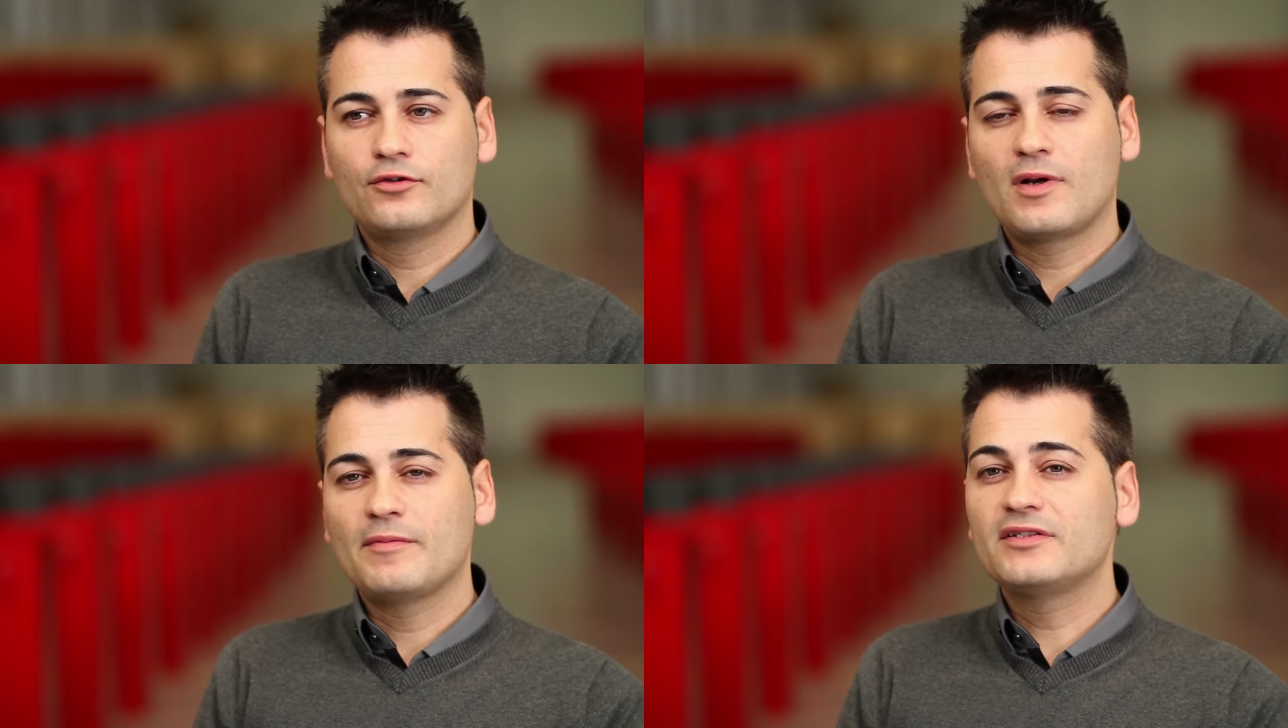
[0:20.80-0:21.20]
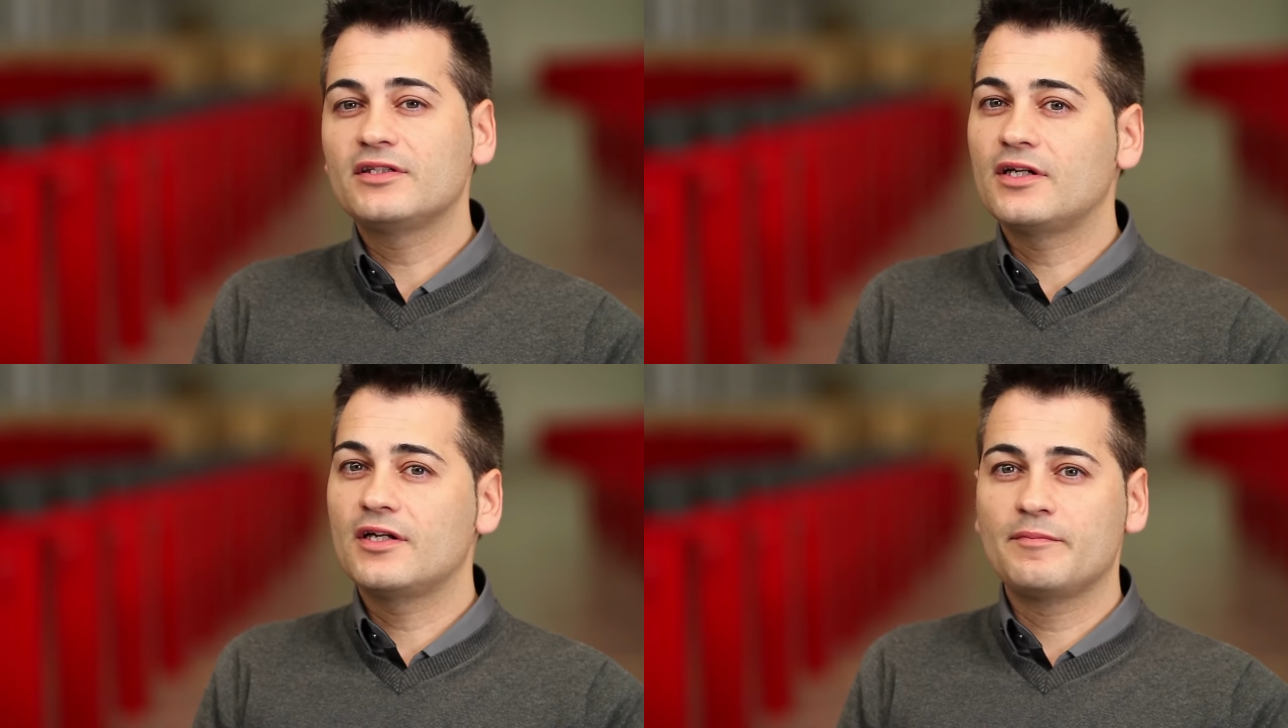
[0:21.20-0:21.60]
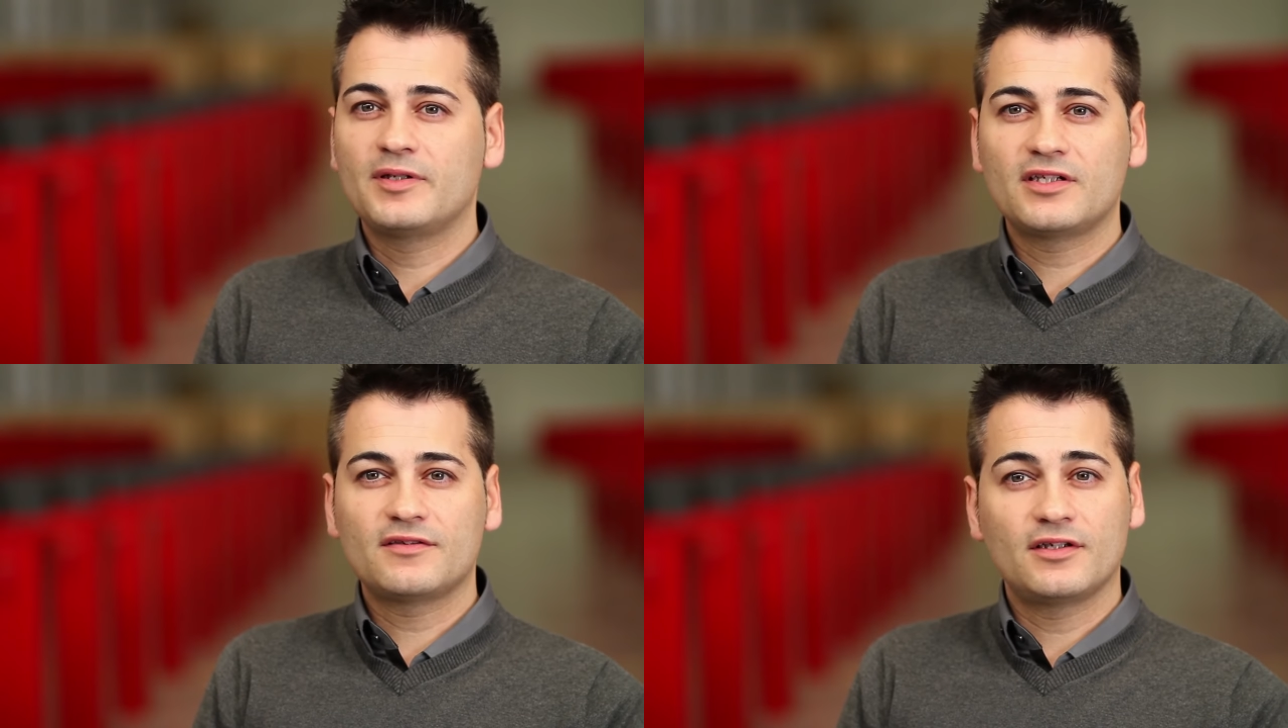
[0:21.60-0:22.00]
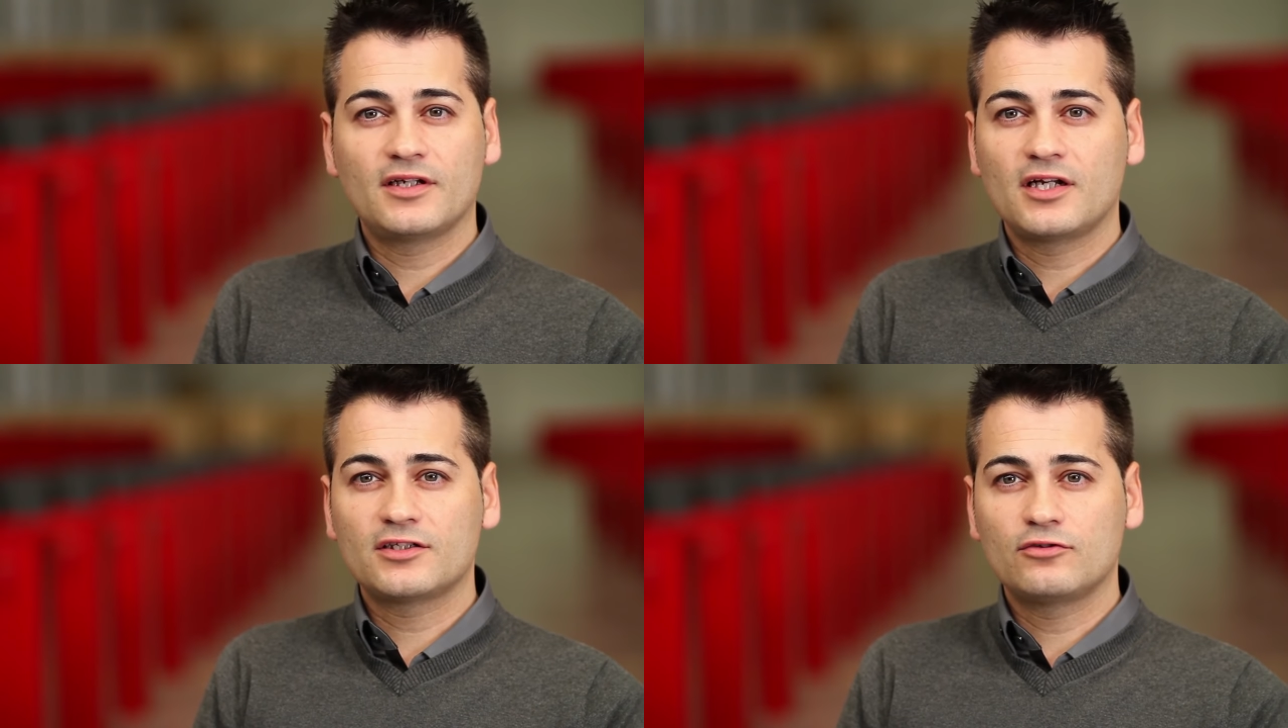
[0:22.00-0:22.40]
Normalmente eran empresas
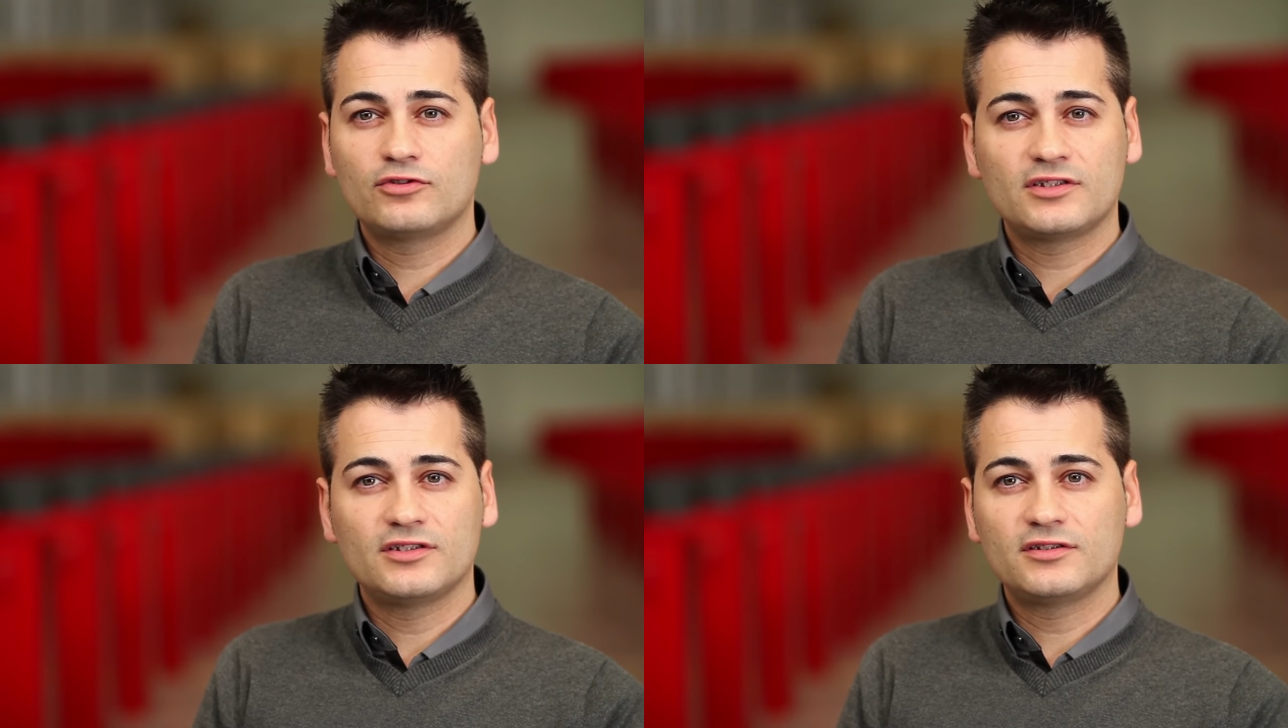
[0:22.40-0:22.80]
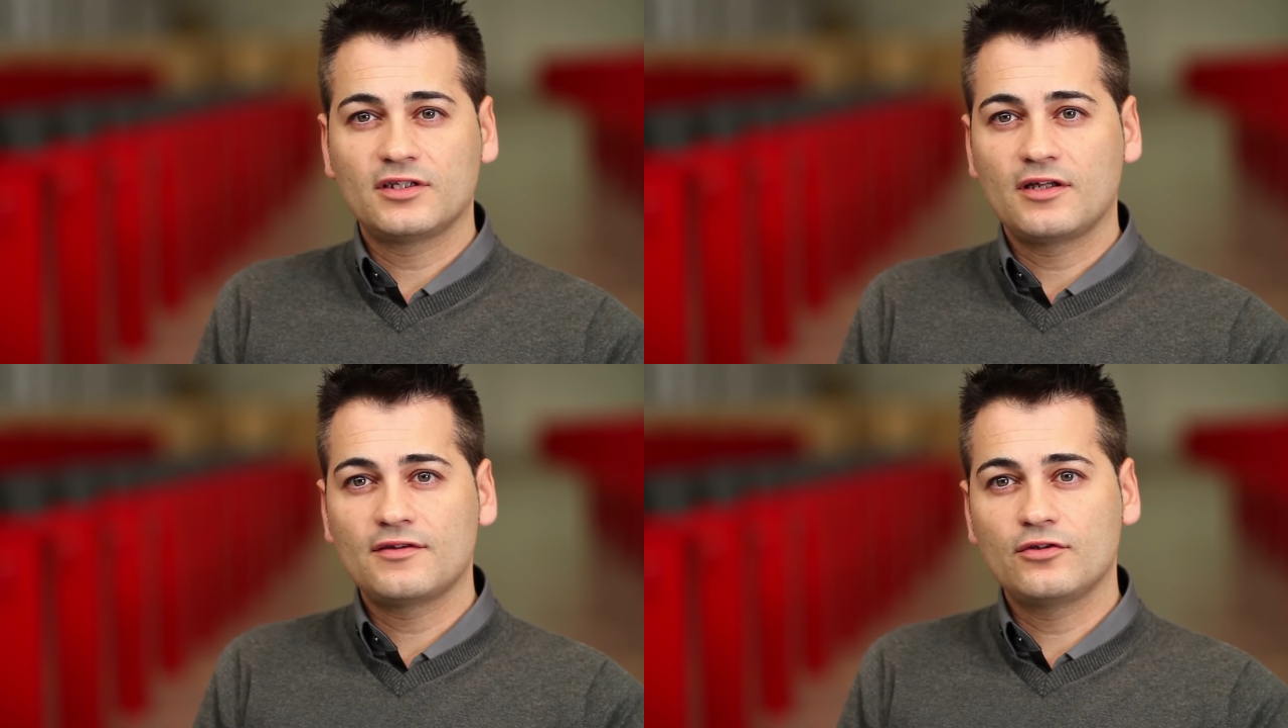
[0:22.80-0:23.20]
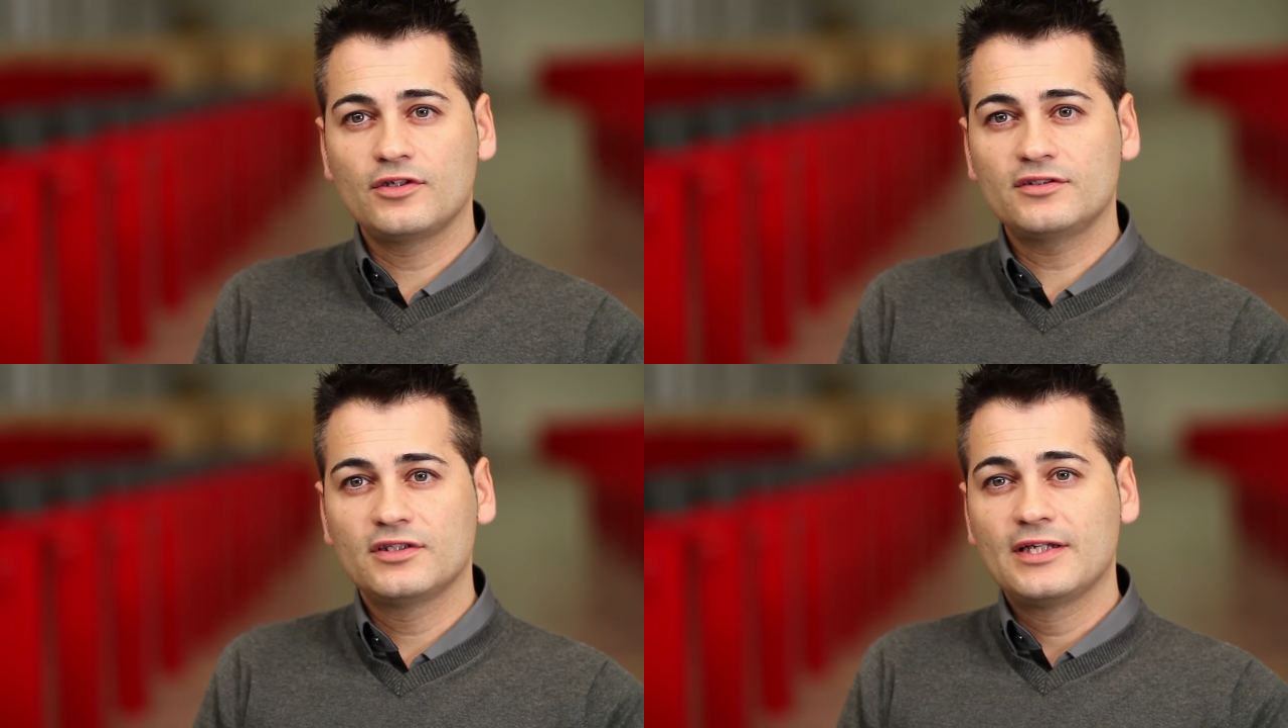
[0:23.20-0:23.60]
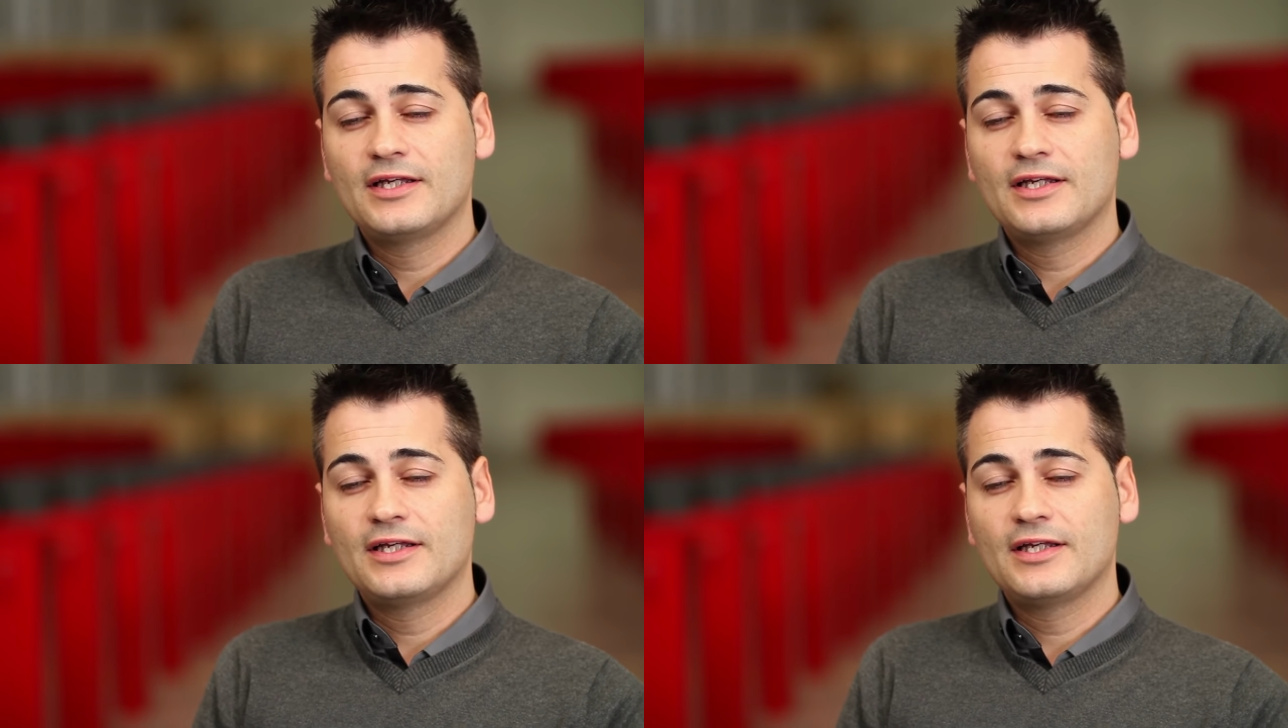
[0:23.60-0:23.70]
cercanas a nuestras instalaciones